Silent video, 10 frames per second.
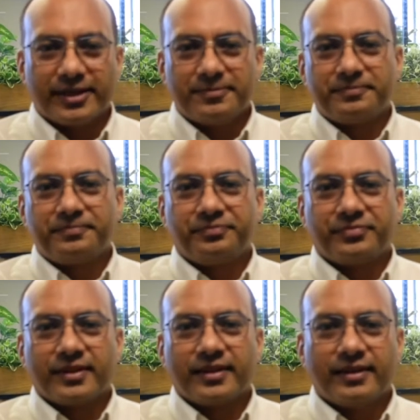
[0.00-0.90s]

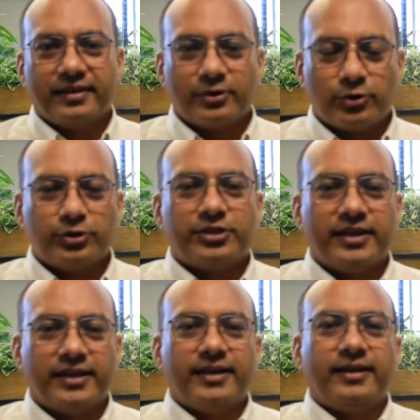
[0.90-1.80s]
हैं
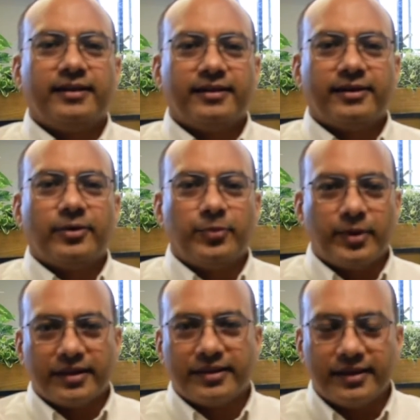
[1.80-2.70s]
खुशी की
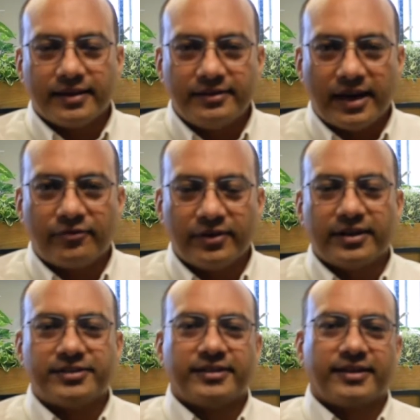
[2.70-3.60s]
बेसिक
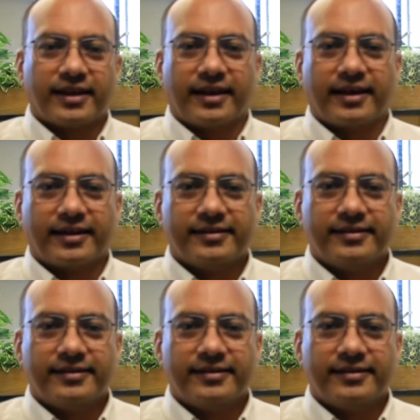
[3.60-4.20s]
डेफिनेशन क्या है